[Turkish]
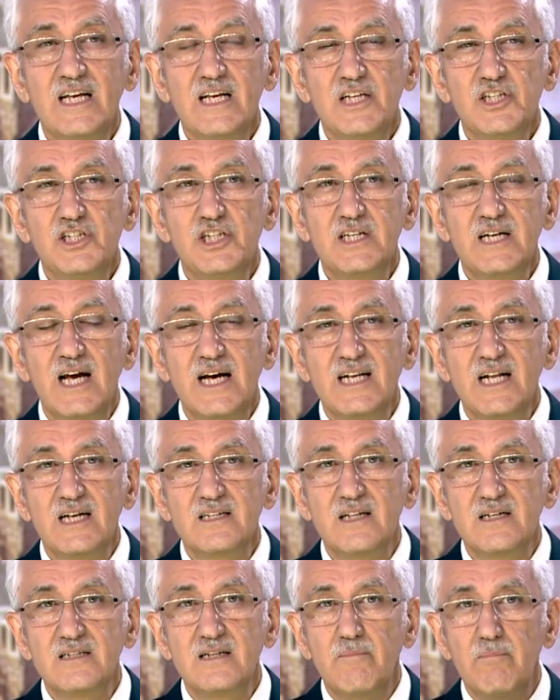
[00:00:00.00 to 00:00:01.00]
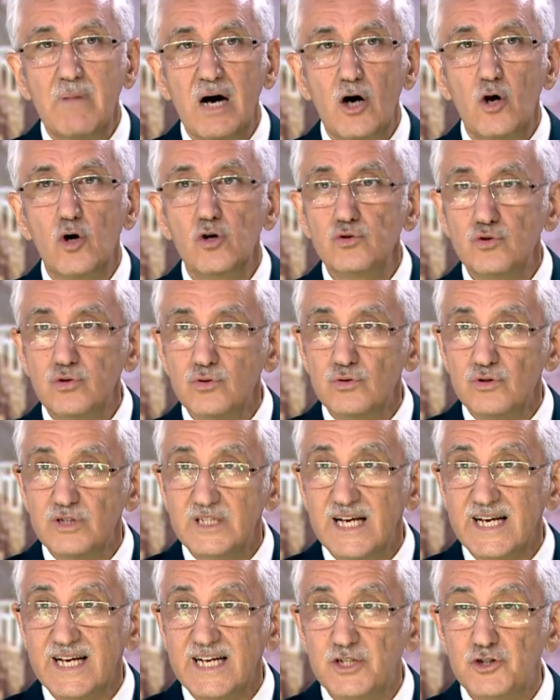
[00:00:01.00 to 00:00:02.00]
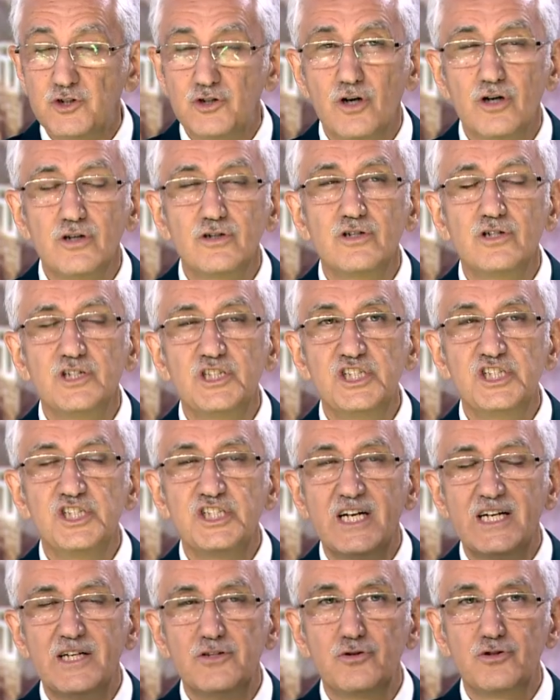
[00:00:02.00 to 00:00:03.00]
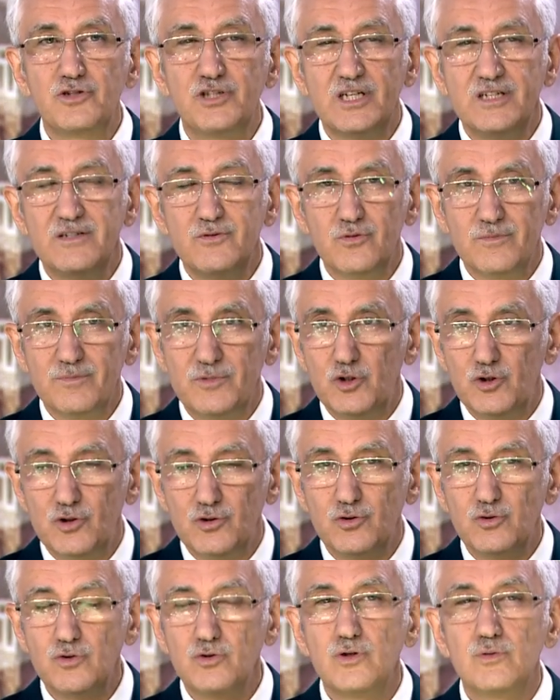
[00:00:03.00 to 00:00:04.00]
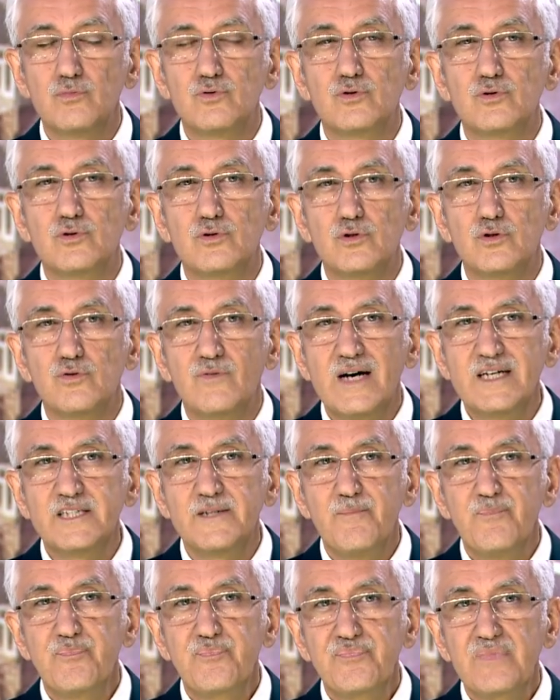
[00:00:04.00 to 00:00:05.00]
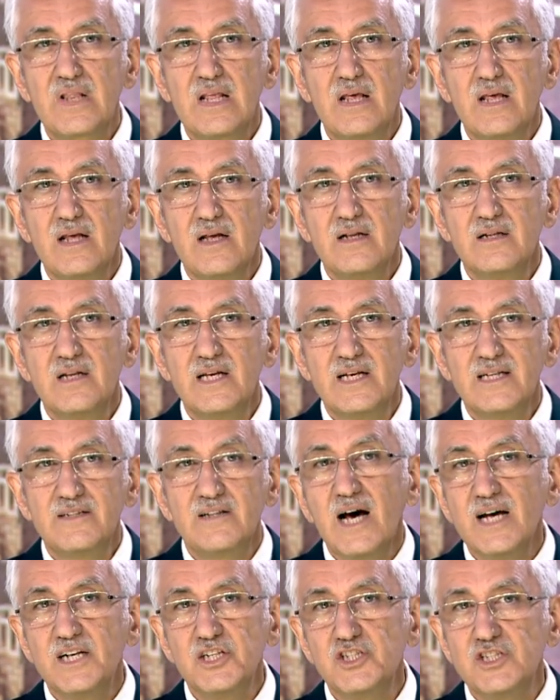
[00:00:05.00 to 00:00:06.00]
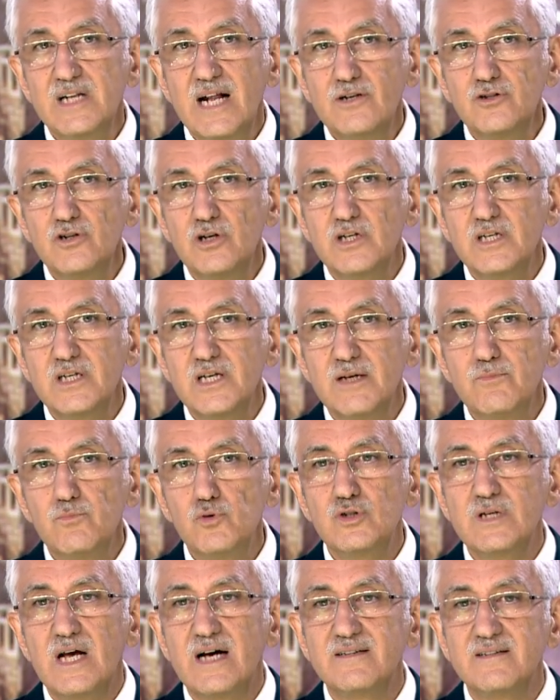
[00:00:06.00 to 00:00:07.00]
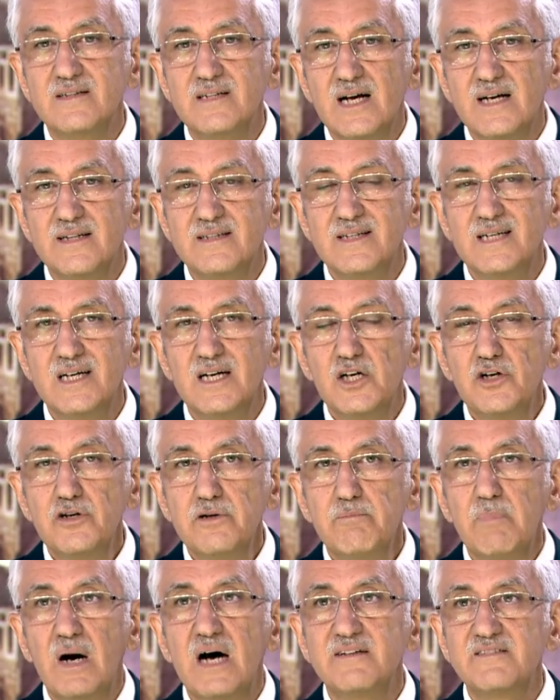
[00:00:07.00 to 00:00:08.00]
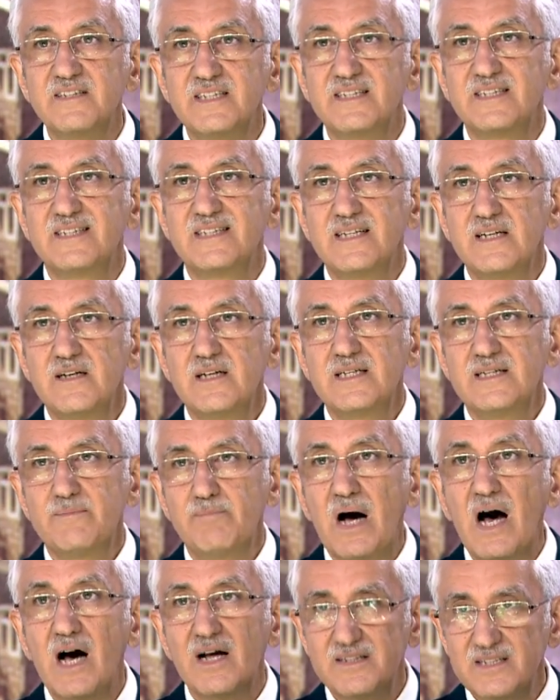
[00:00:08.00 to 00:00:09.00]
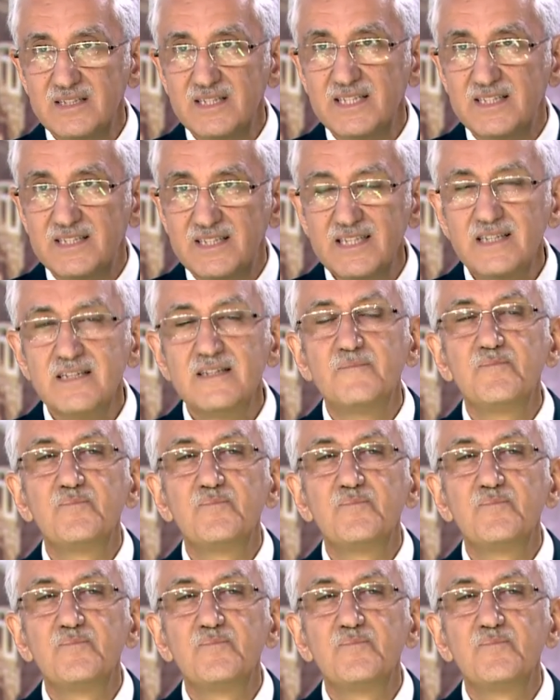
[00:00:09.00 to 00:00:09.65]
Çin kaynaklarında Mao Tun diye geçiyor. Çince ile Türkçenin biliyorsunuz uyumsuzluğu var. E, tarihçiler diyor ki bu zatın adı Batır, Bahadır idi.